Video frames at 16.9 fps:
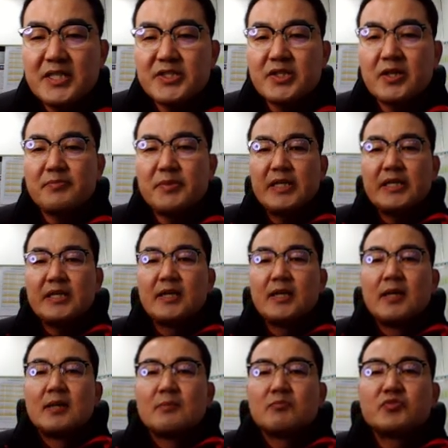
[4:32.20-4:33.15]
배점이
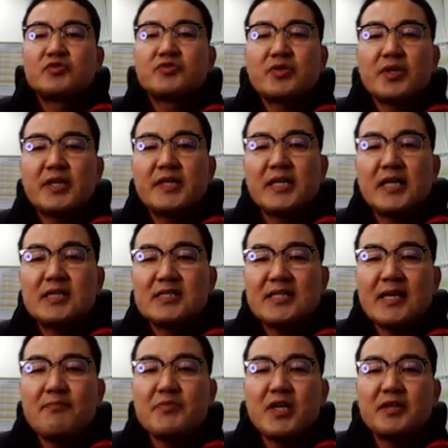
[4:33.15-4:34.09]
무주택 기간을
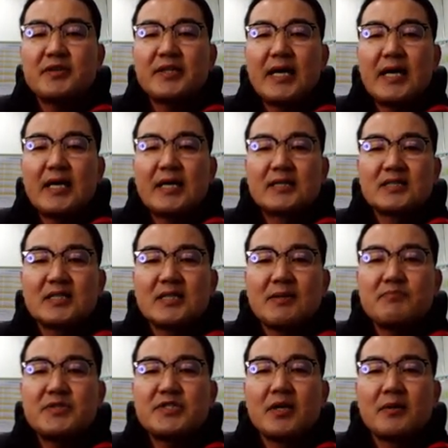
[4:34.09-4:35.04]
3년당
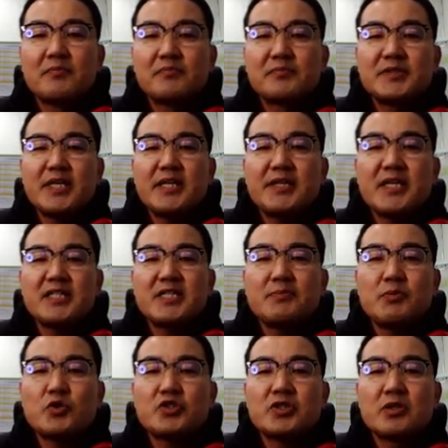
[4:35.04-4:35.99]
3점 최대
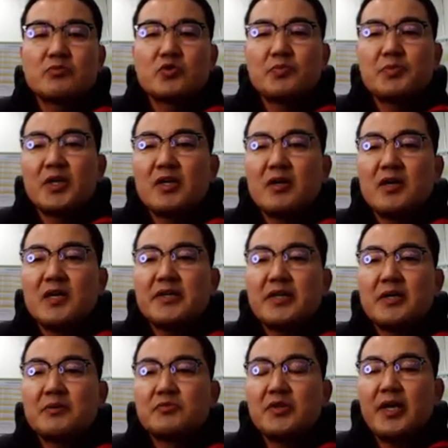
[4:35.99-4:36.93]
15점으로 변경하기
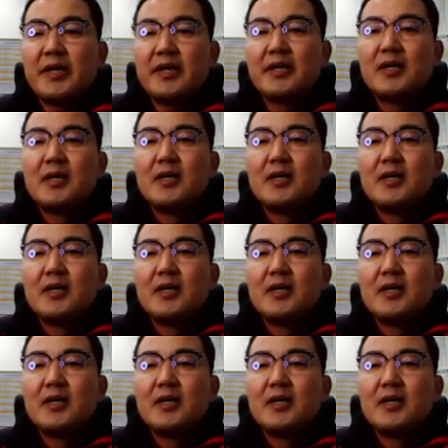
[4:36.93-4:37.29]
때문에